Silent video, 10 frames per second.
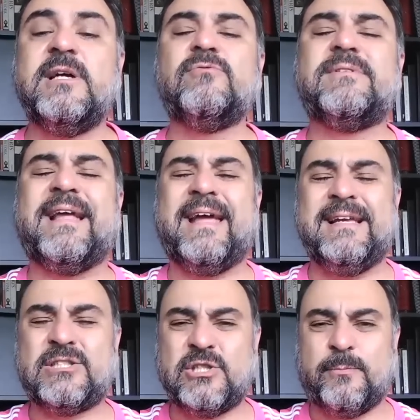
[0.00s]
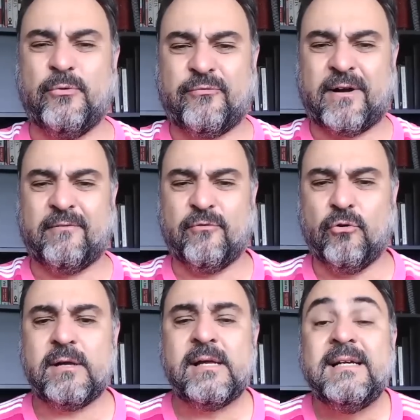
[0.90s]
Não deixe, por
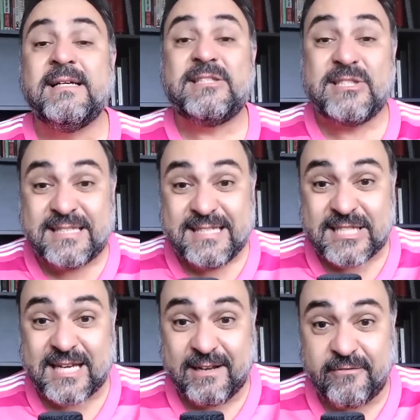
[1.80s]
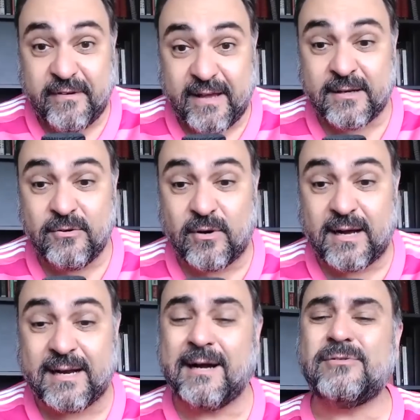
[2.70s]
favor, de se inscrever no
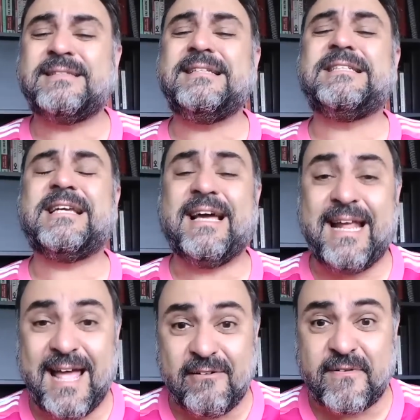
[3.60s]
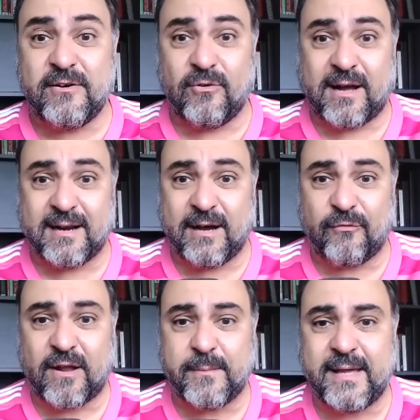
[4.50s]
canal. Se inscreva no
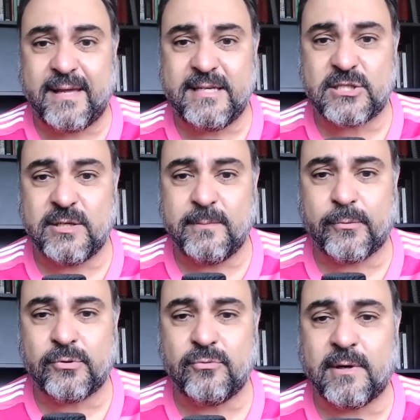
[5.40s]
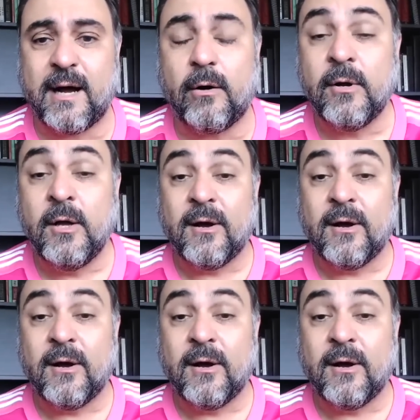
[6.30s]
canal Flamenguista em Portugal.